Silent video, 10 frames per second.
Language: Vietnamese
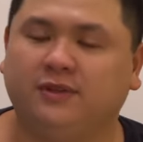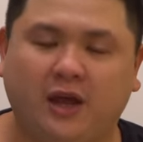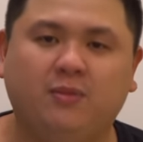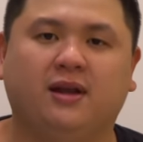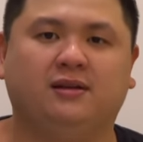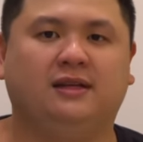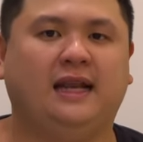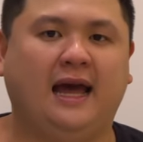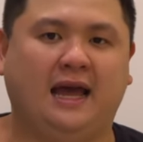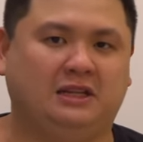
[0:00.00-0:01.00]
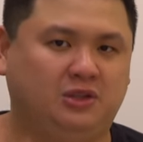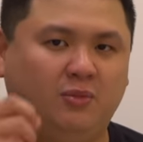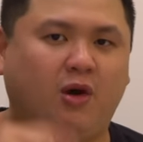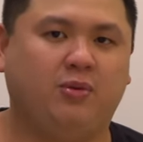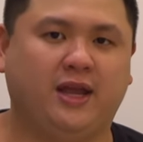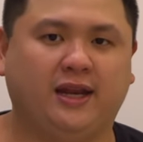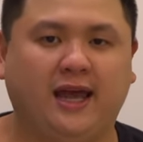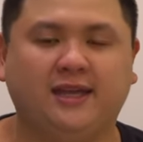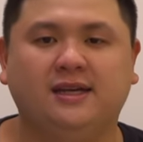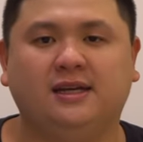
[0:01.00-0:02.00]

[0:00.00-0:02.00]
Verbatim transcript: theo mình là số 1 hiện nay